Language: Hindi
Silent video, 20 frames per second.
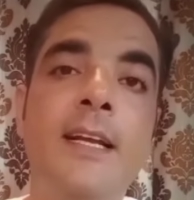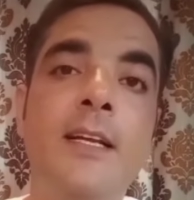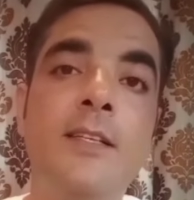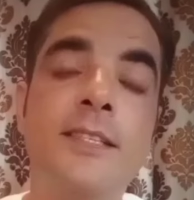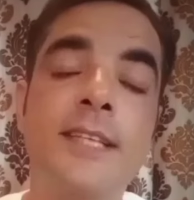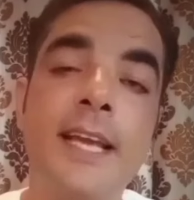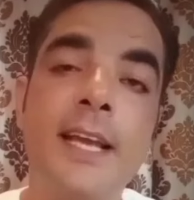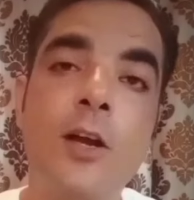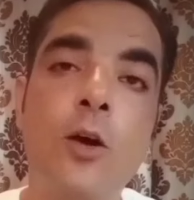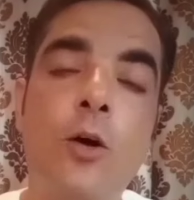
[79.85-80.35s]

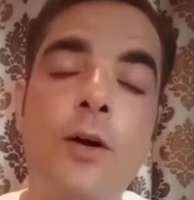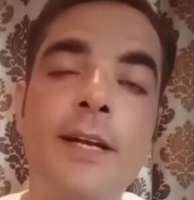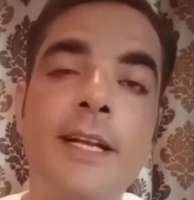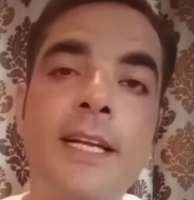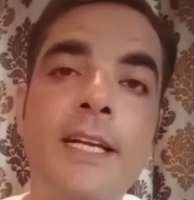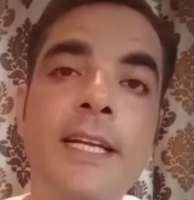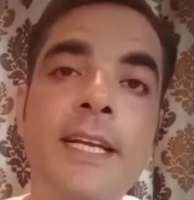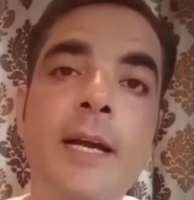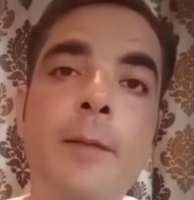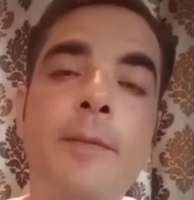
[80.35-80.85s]
इसके
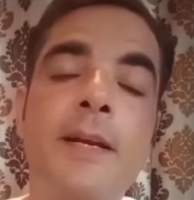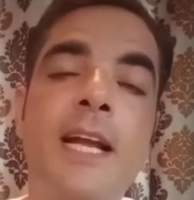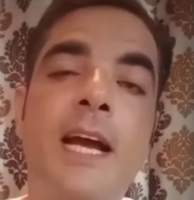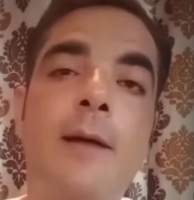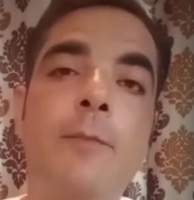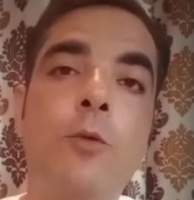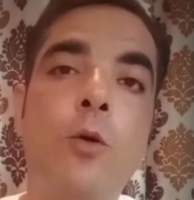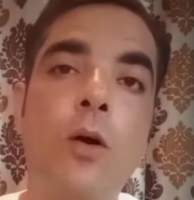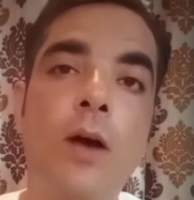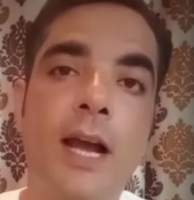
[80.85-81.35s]
अकॉर्डिंगली अपने
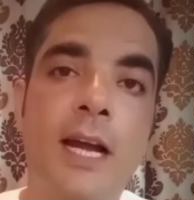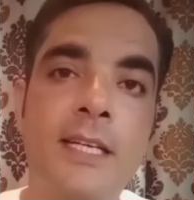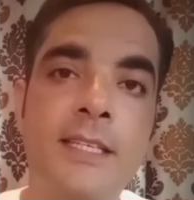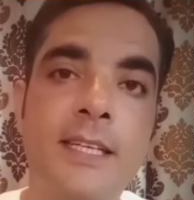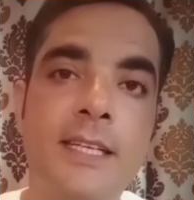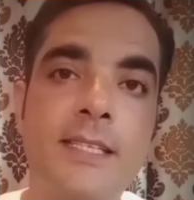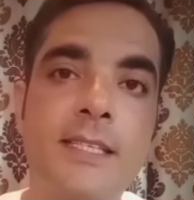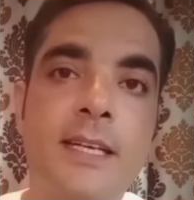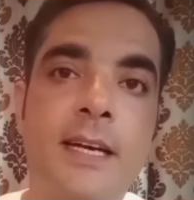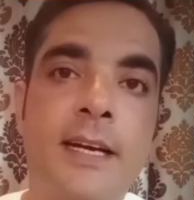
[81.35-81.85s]
आप को
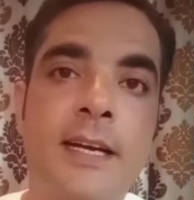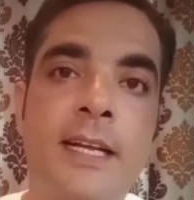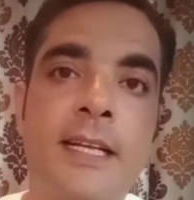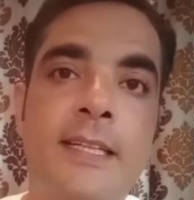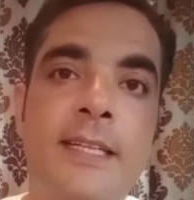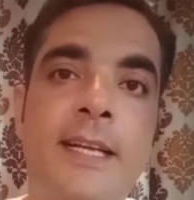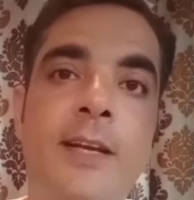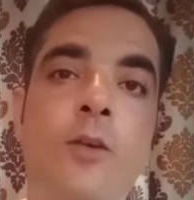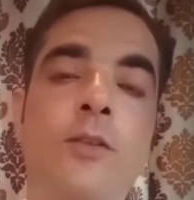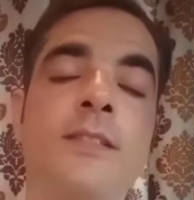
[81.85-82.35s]
एडजस्ट कर
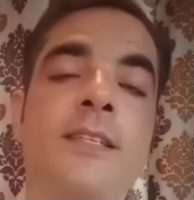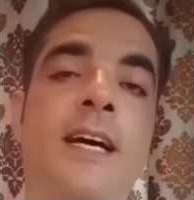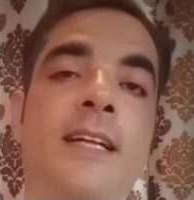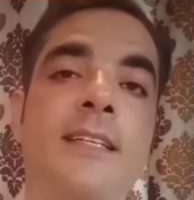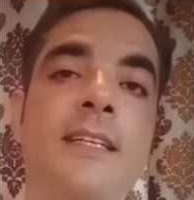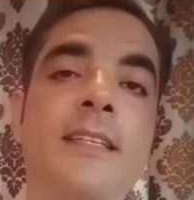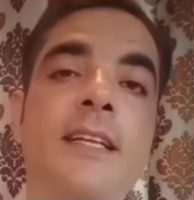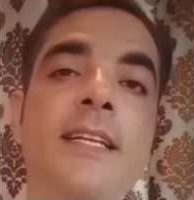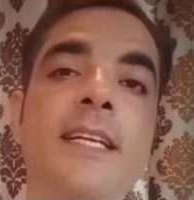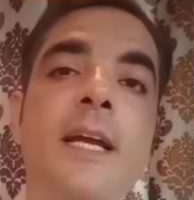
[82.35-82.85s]
लेते हैं और
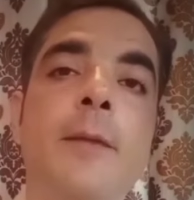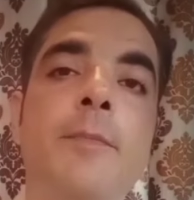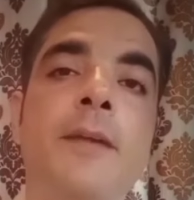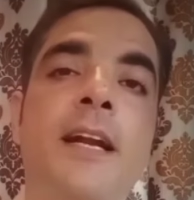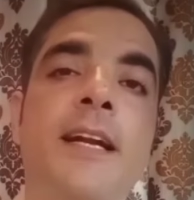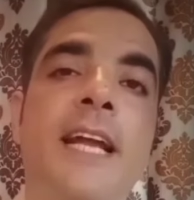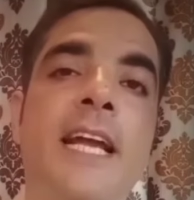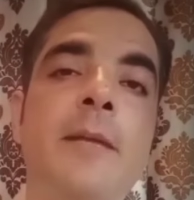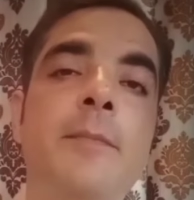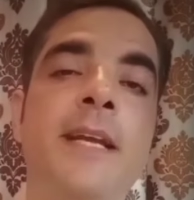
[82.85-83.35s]
ज़्यादातर ये
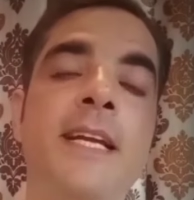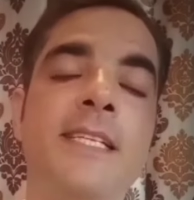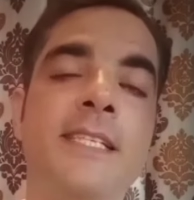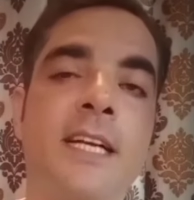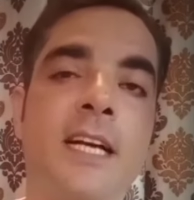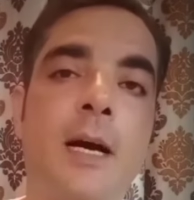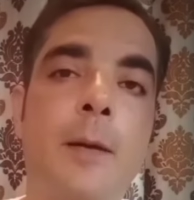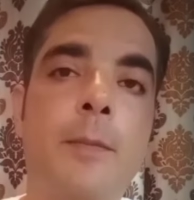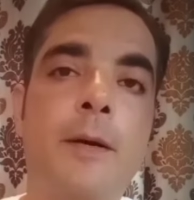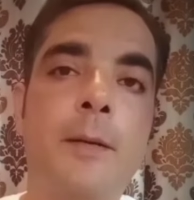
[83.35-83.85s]
अपना टाइम एक
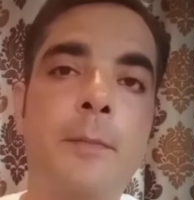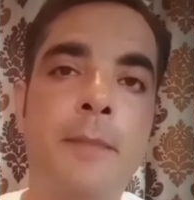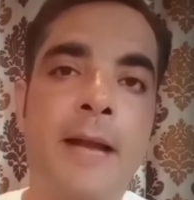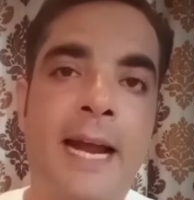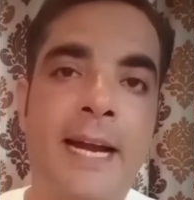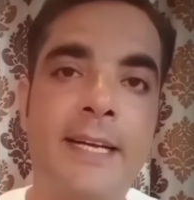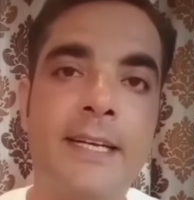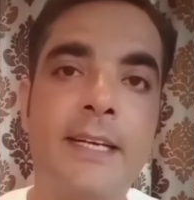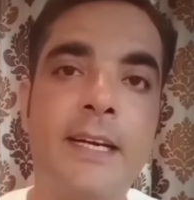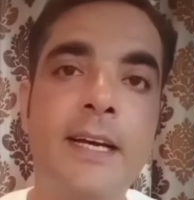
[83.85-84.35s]
जगह पर
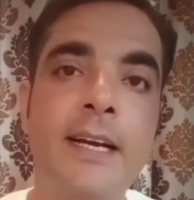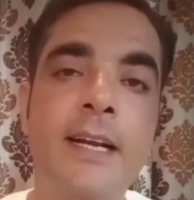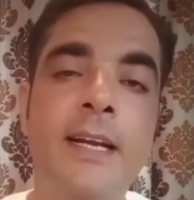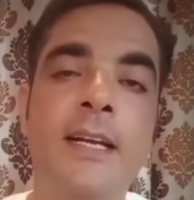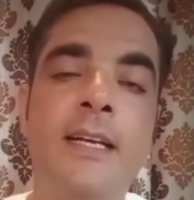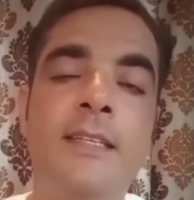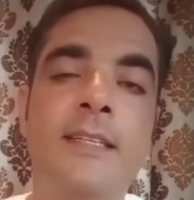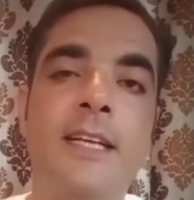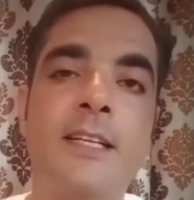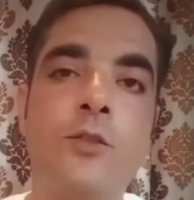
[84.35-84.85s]
बैठ कर
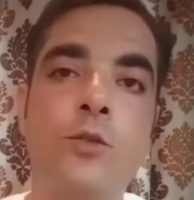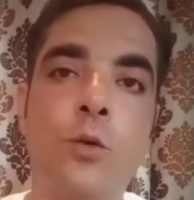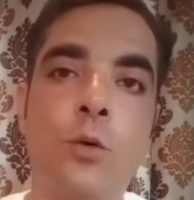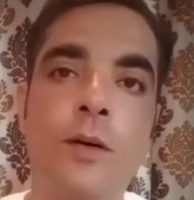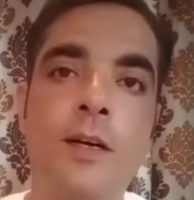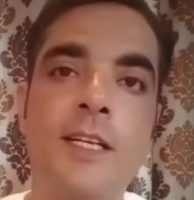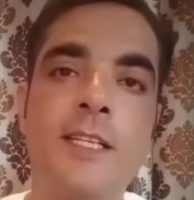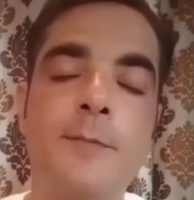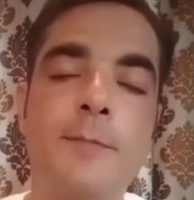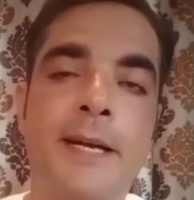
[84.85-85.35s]
या
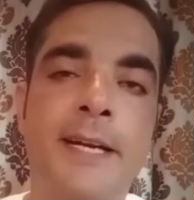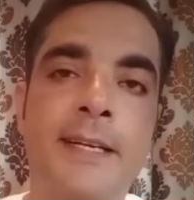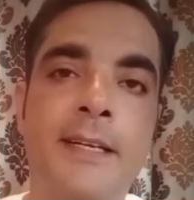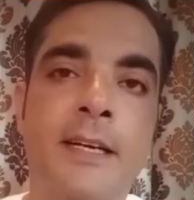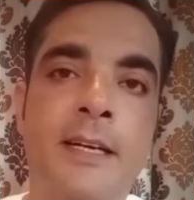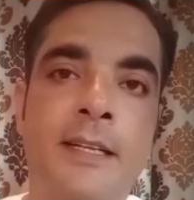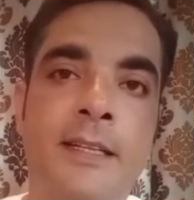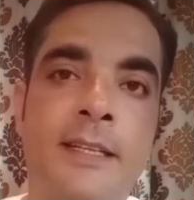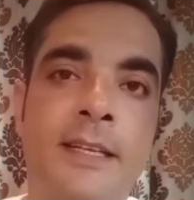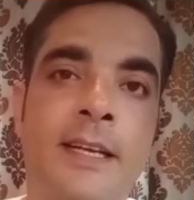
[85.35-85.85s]
सोकर स्पेंड
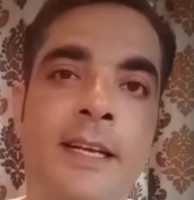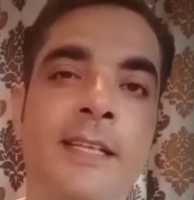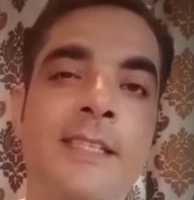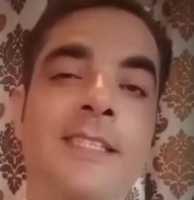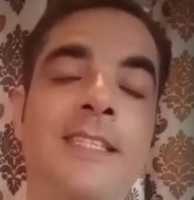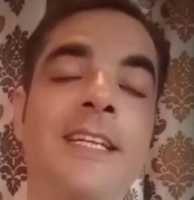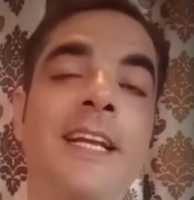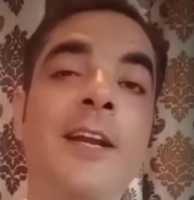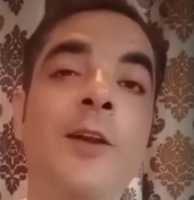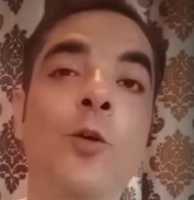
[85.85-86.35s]
करते हैं
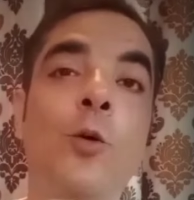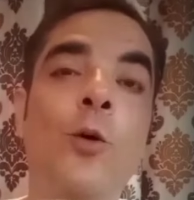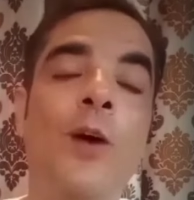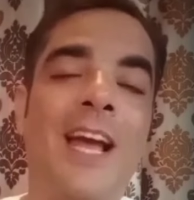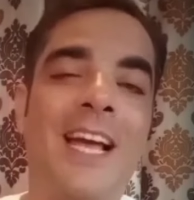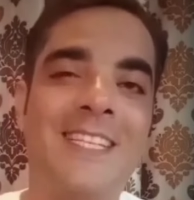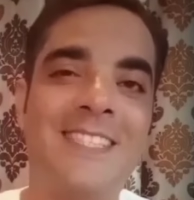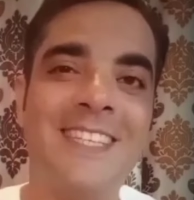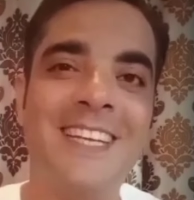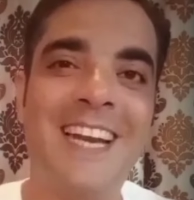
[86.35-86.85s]
इसलिए नो
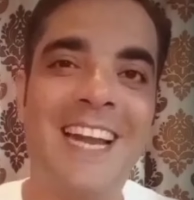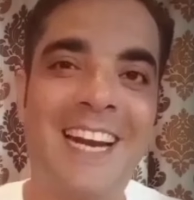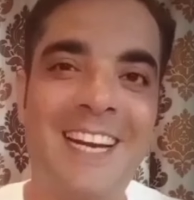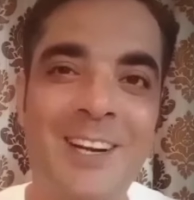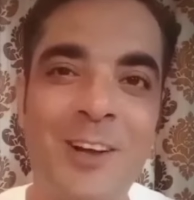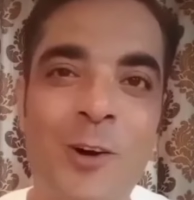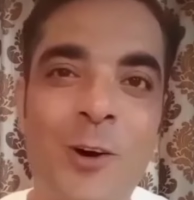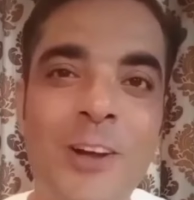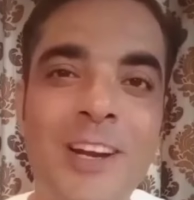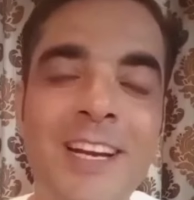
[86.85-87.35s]
हैसल
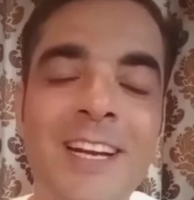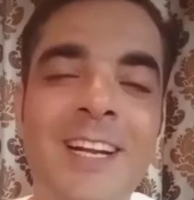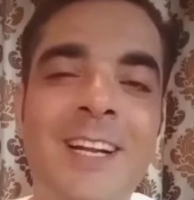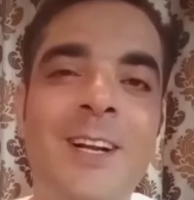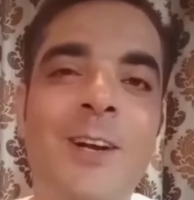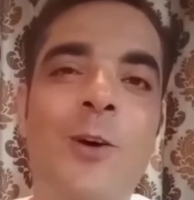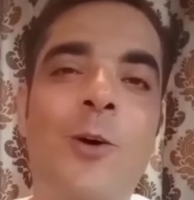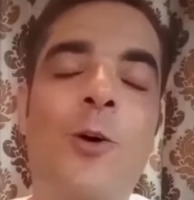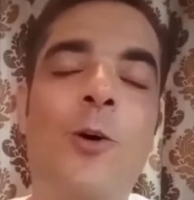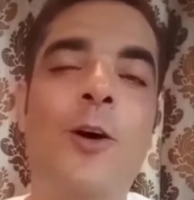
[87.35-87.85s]
एट ऑल
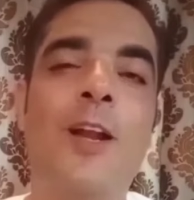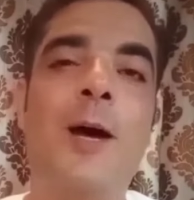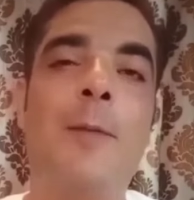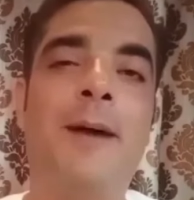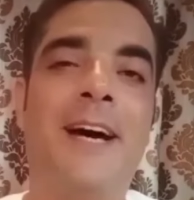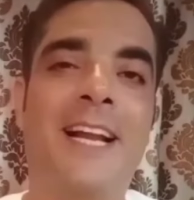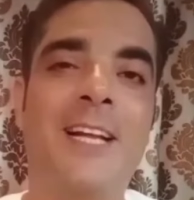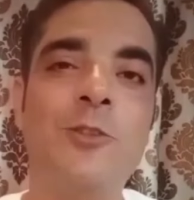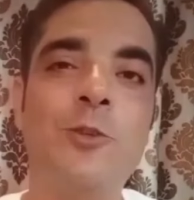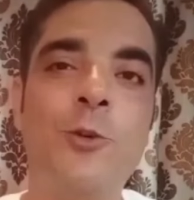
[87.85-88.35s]
और
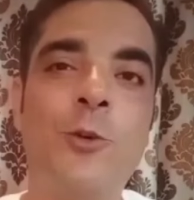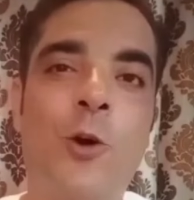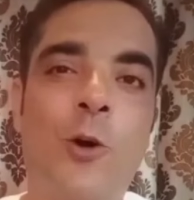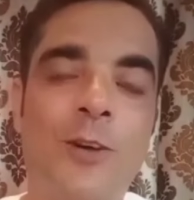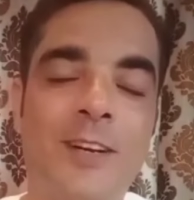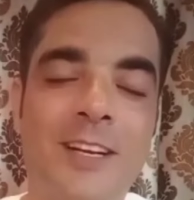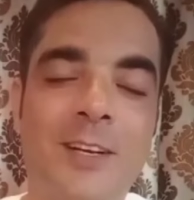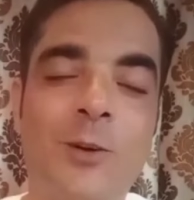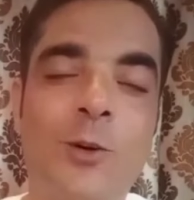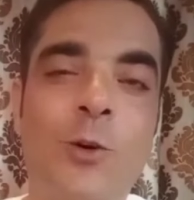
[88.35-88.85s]
हमारा जो
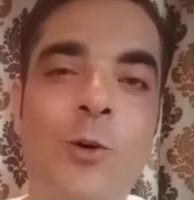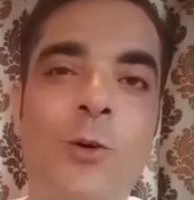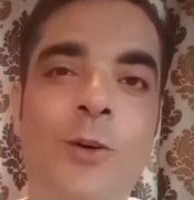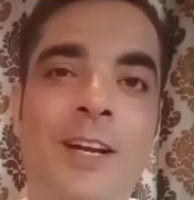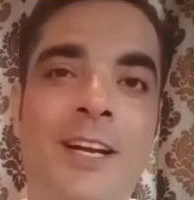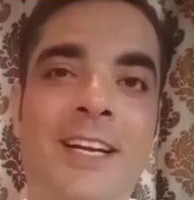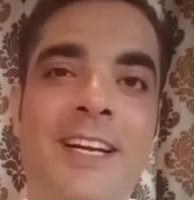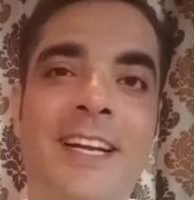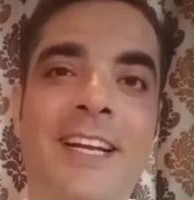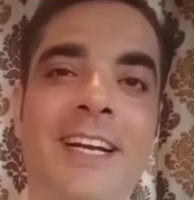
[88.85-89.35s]
डॉग रफ को
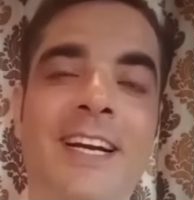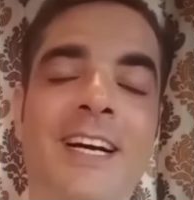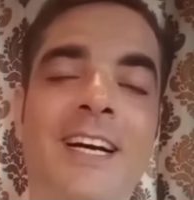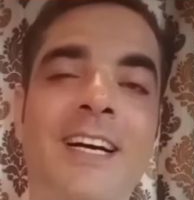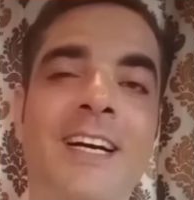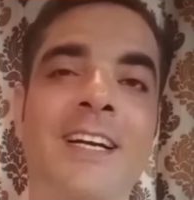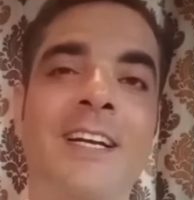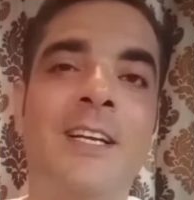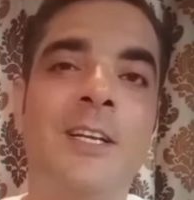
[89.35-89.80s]
रखने का